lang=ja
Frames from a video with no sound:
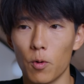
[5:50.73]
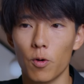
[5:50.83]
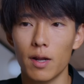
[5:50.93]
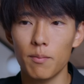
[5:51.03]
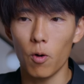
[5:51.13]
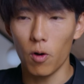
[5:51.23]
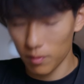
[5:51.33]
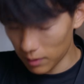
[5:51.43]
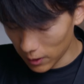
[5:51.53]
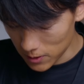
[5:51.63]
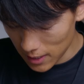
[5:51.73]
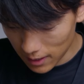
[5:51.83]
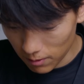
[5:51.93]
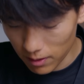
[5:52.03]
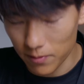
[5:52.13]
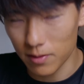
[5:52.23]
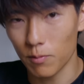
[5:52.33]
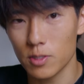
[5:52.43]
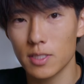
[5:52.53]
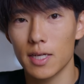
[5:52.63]
もこれはもう、あの、前回のレビューで
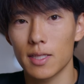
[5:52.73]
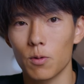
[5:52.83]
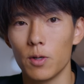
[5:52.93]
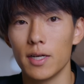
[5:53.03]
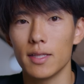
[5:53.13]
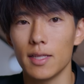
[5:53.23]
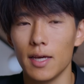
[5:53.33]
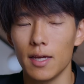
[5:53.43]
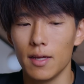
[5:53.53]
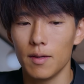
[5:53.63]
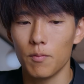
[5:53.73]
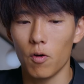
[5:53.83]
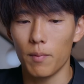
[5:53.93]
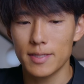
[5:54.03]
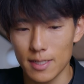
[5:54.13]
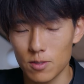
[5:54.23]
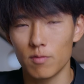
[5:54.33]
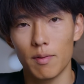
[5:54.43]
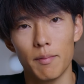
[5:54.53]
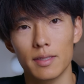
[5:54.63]
も伝えた通りなんで、もうまさにそ
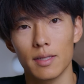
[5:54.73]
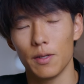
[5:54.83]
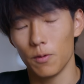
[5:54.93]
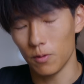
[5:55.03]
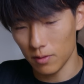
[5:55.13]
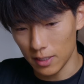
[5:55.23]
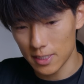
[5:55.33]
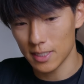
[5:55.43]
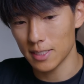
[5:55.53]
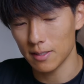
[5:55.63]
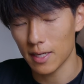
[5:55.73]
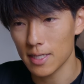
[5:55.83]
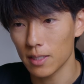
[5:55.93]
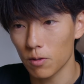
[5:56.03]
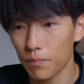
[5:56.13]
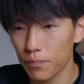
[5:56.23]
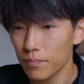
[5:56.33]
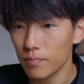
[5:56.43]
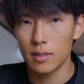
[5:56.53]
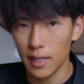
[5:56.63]
のまま、あの、認識してくださいと。
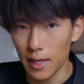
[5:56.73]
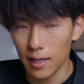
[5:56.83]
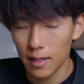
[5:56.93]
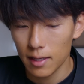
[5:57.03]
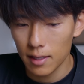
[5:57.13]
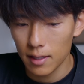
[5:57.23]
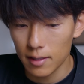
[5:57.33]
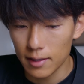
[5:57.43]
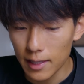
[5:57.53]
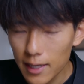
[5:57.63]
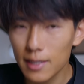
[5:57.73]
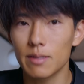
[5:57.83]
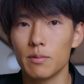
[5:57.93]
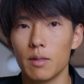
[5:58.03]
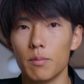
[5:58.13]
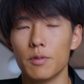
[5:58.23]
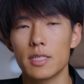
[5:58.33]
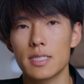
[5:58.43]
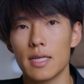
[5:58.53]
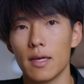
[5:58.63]
で、ネガティブな部分
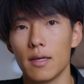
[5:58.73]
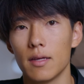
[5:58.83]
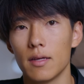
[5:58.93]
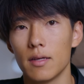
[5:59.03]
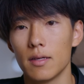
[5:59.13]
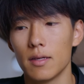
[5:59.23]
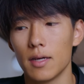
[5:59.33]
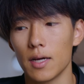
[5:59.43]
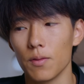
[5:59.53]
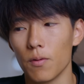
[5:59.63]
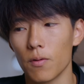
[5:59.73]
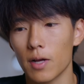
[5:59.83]
ですね。あの、